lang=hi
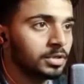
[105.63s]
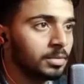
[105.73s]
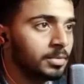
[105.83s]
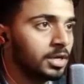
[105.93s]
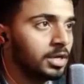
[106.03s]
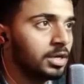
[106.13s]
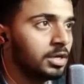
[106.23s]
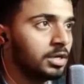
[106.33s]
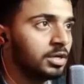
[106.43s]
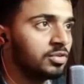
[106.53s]
अबे
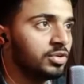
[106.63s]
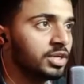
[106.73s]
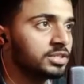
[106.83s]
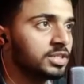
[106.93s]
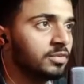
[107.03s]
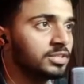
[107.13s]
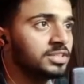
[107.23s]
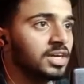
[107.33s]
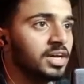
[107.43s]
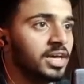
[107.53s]
कोई रास्ता
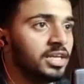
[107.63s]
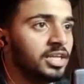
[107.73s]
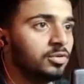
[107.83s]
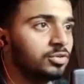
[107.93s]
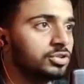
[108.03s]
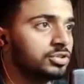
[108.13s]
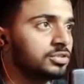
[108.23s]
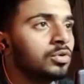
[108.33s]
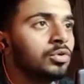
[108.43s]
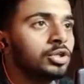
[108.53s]
वस्ता है ही नहीं कुछ
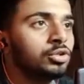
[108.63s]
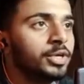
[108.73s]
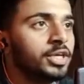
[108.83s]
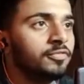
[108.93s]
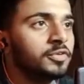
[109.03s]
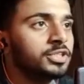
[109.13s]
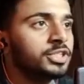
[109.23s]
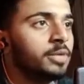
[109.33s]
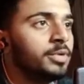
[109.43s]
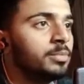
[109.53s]
ओके तो भैया
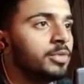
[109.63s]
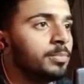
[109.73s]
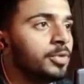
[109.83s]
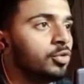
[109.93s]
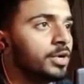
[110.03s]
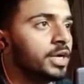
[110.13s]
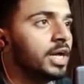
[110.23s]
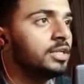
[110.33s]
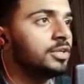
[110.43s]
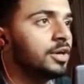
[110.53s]
फर्स्ट एड भी हमने अपने ऊपर
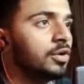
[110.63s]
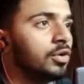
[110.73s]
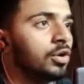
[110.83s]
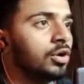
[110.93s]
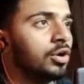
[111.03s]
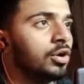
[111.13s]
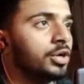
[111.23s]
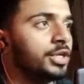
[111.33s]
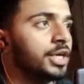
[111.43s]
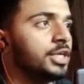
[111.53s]
डाल दिए और
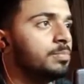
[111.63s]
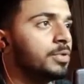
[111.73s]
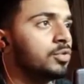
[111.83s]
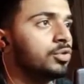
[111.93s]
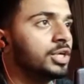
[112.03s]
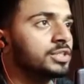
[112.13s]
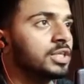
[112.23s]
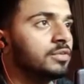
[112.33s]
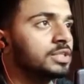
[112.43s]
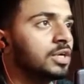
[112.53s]
यहीं पे कोई
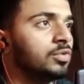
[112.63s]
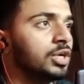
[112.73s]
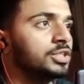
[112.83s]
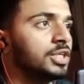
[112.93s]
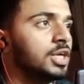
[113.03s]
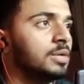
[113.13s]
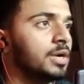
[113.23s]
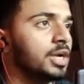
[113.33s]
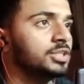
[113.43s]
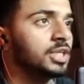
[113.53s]
रास्ता वस्ता होना चाहिए
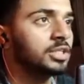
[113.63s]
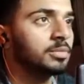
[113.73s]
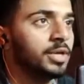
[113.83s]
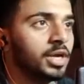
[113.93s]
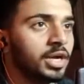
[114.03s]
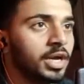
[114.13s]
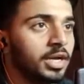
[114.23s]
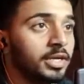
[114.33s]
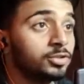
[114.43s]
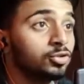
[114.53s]
हमारा जहाँ तक मेरा ख्याल
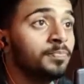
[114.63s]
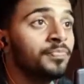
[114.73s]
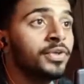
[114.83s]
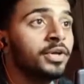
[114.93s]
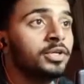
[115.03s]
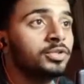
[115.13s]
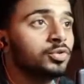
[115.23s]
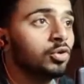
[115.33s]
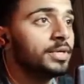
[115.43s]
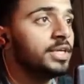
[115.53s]
है तो
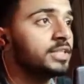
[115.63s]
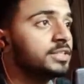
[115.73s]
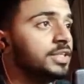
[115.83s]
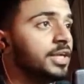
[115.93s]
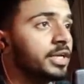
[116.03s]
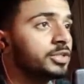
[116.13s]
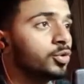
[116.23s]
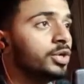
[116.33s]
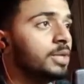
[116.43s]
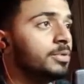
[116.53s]
तो भैया सीने के
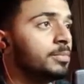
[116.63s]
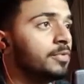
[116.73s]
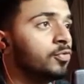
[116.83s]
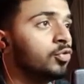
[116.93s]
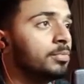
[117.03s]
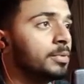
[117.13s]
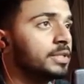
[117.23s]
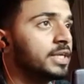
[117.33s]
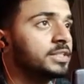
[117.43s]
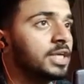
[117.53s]
जोई ने भी हमें फ़ोन पे
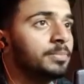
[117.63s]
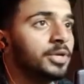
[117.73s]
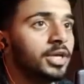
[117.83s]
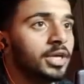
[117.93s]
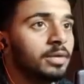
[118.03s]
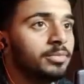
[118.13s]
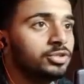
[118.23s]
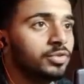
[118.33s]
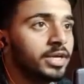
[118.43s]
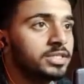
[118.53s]
बताया था अपने कि हमें
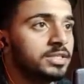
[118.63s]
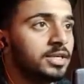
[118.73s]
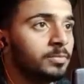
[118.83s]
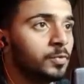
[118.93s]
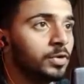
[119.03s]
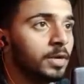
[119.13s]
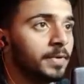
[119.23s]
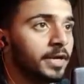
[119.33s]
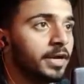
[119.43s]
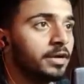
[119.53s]
जो है एक सीरम ढूंढना
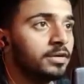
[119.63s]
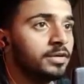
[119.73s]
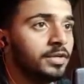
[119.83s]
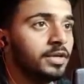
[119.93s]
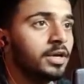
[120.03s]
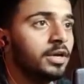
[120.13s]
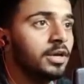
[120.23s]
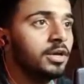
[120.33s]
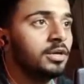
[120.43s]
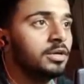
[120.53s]
पड़ेगा ठीक है
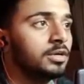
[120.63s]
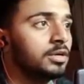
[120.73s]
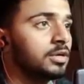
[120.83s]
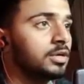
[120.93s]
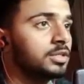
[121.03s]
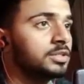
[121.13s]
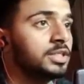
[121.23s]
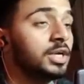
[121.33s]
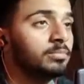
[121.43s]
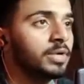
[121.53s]
आ,
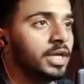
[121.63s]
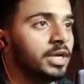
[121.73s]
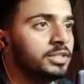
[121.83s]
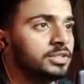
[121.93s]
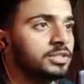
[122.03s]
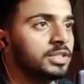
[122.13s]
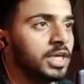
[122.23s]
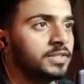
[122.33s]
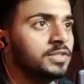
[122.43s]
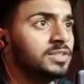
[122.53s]
सीरम बनेगा जिससे आई थिंक